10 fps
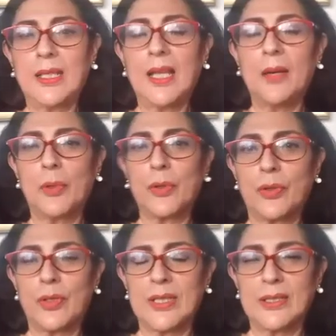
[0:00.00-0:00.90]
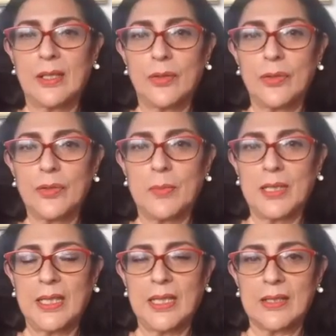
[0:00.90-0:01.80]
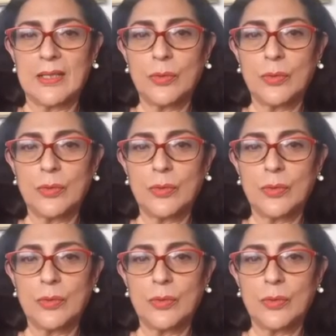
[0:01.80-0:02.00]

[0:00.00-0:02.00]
la abordo desde dos maneras.